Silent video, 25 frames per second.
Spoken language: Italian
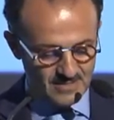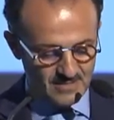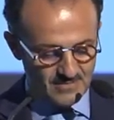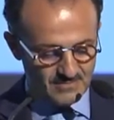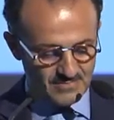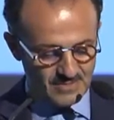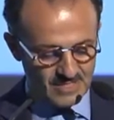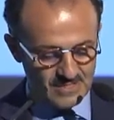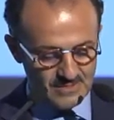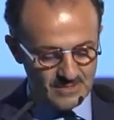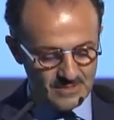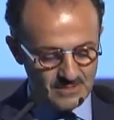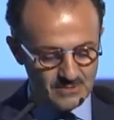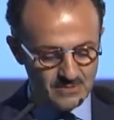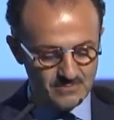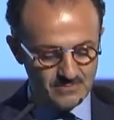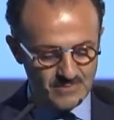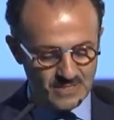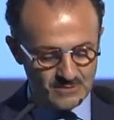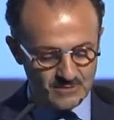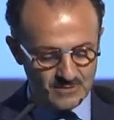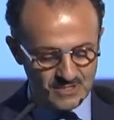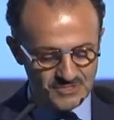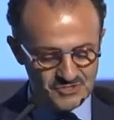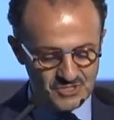prendendo in
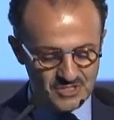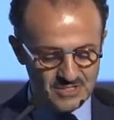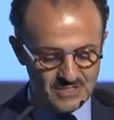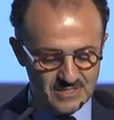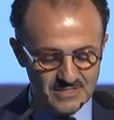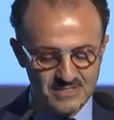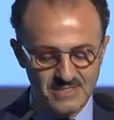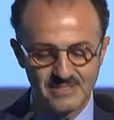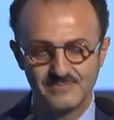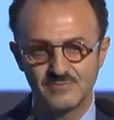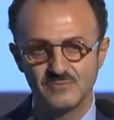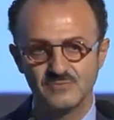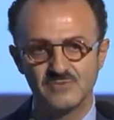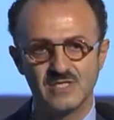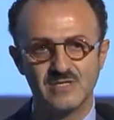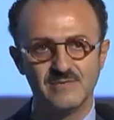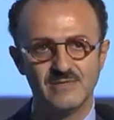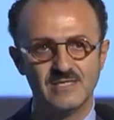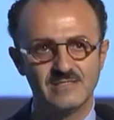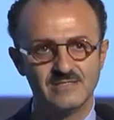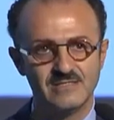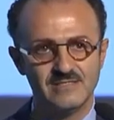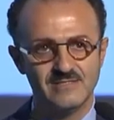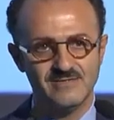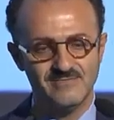mano l'agenda degli
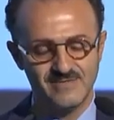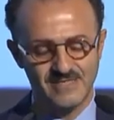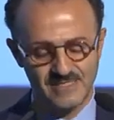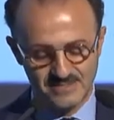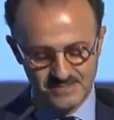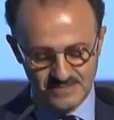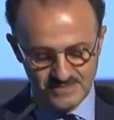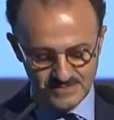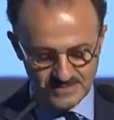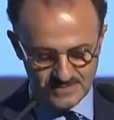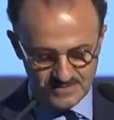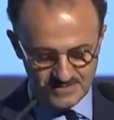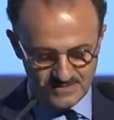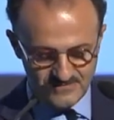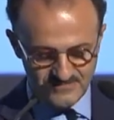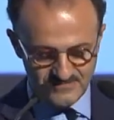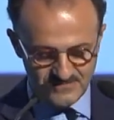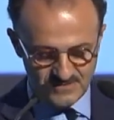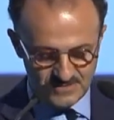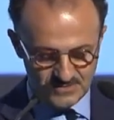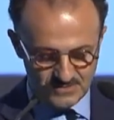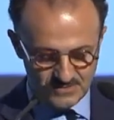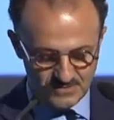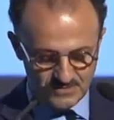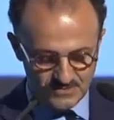appuntamenti di vendita e di
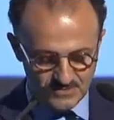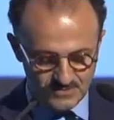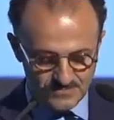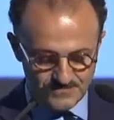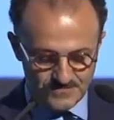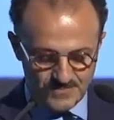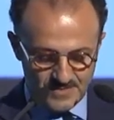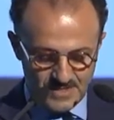fitto,